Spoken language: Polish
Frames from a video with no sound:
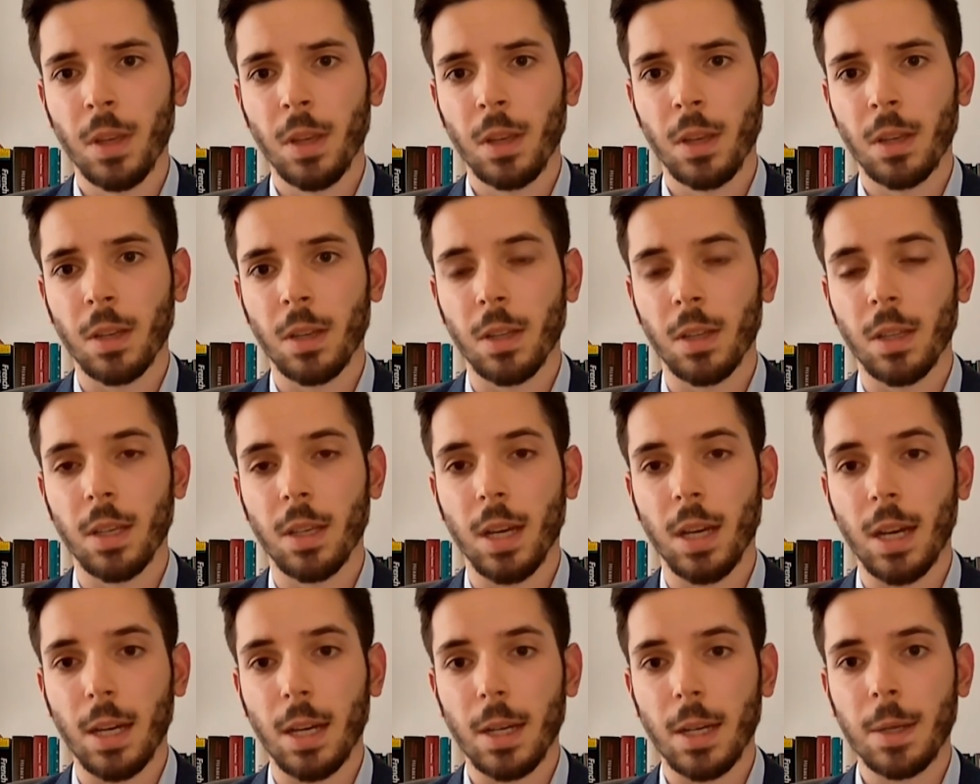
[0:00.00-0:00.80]
e,
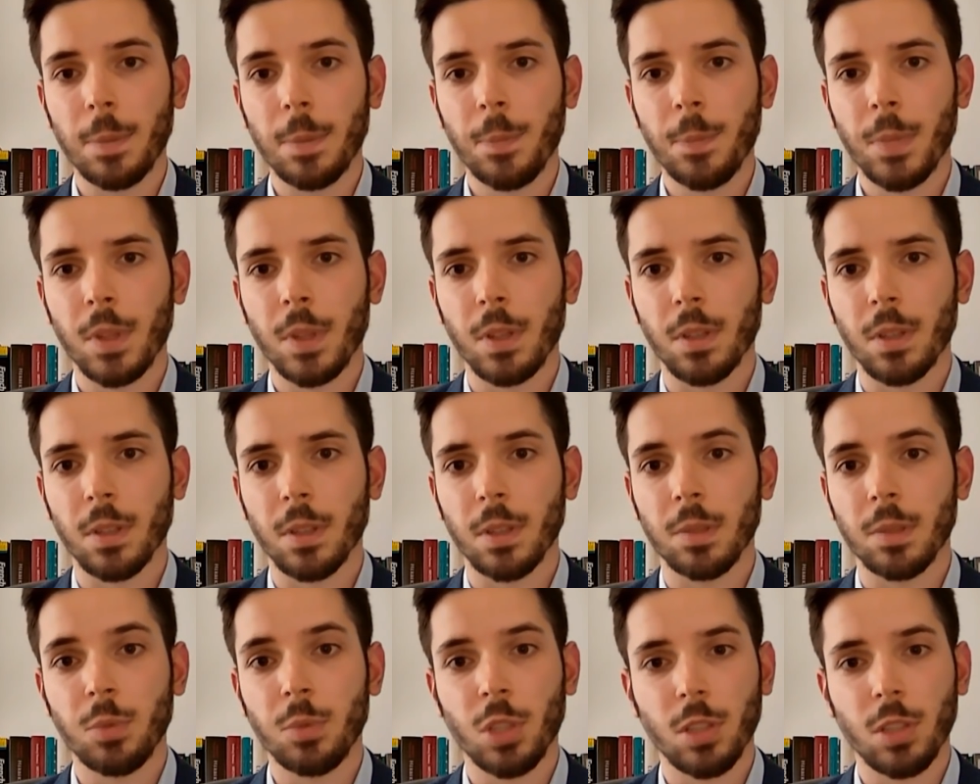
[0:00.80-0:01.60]
a e,
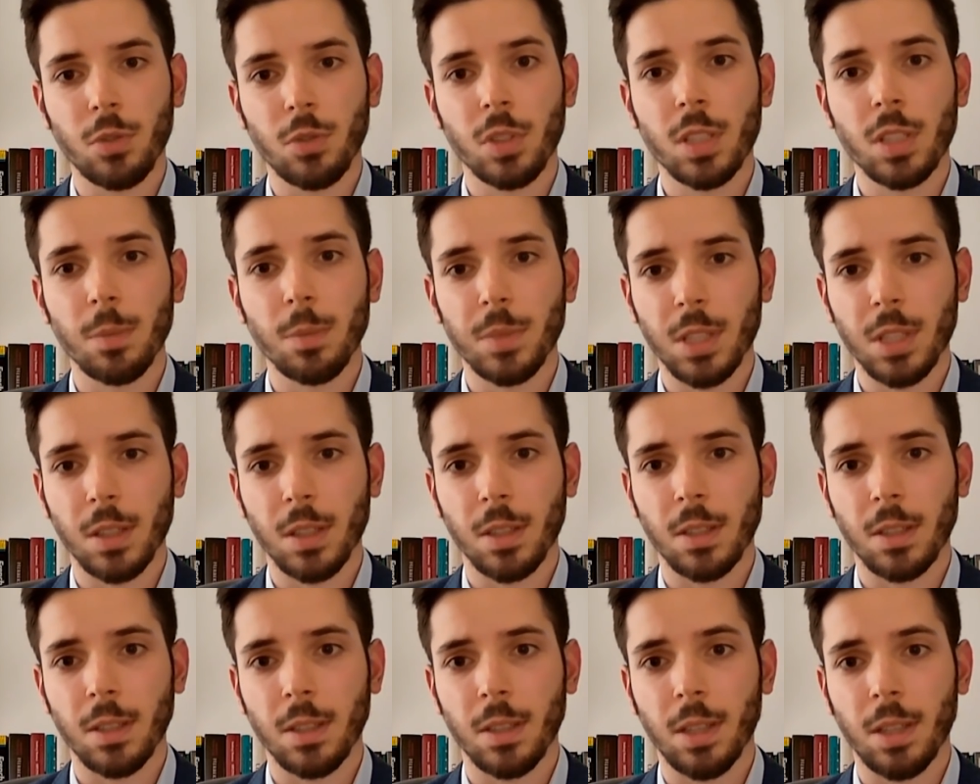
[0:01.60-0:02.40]
przede wszystkim
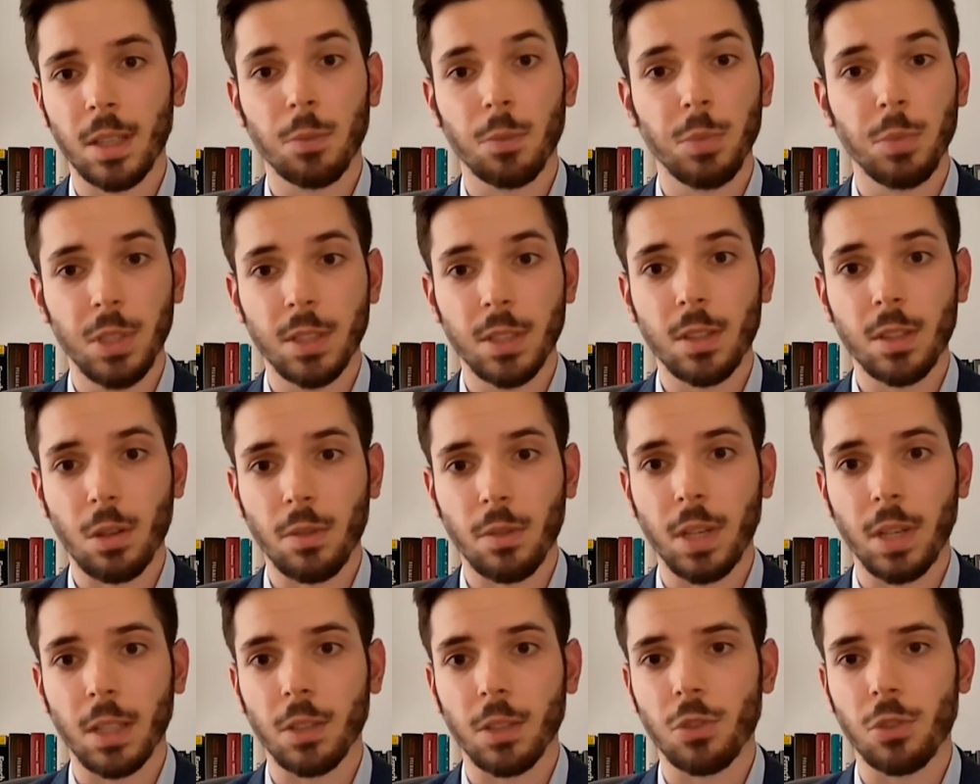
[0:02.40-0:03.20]
ceny
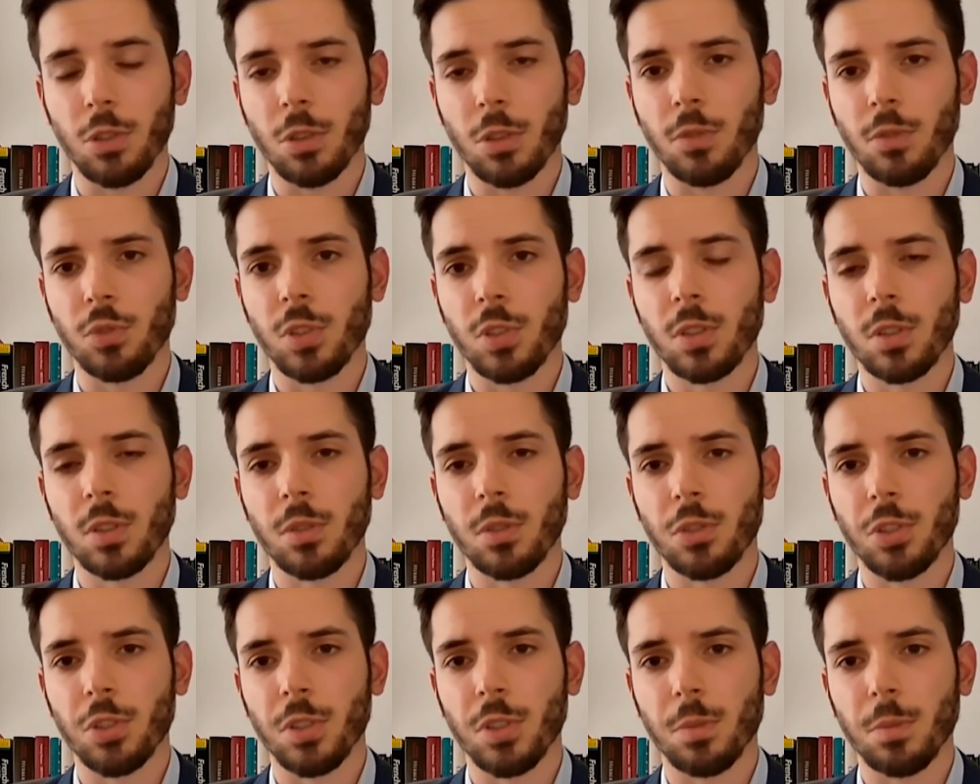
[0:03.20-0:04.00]
administrowane, czyli to wszystko,
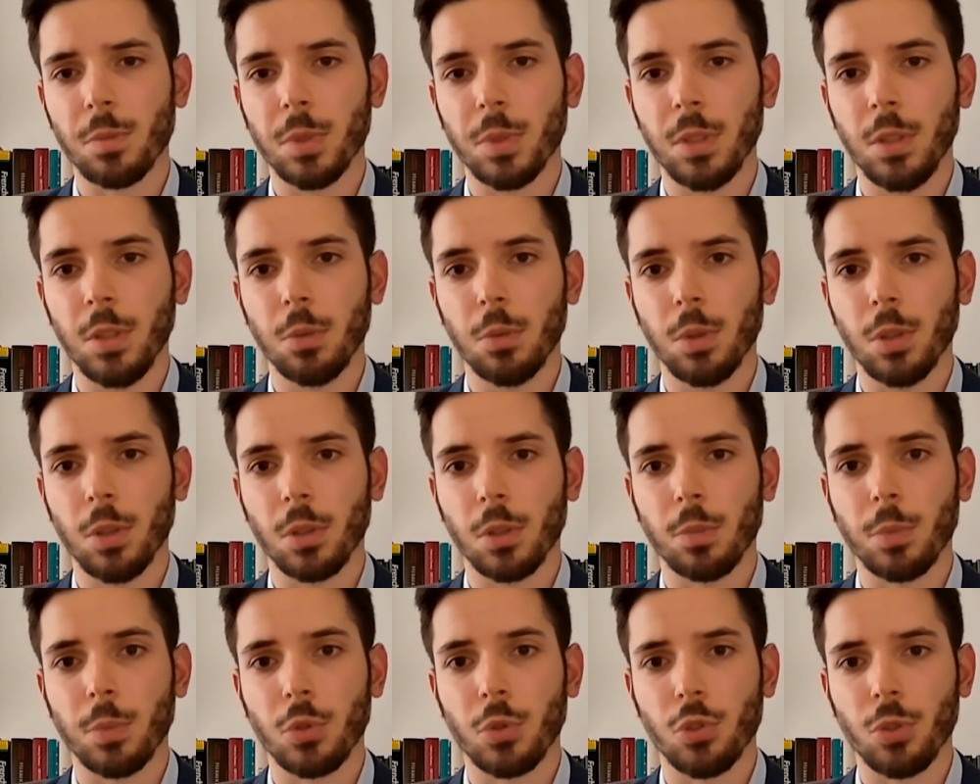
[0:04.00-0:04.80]
co się zmieniło od
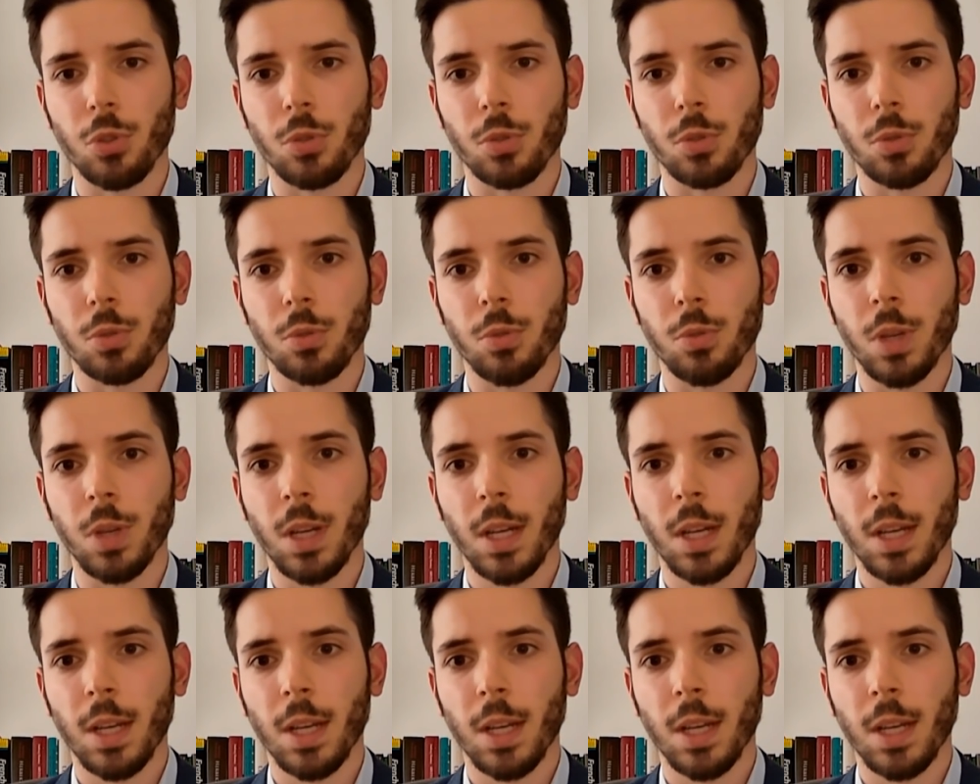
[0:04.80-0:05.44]
początku,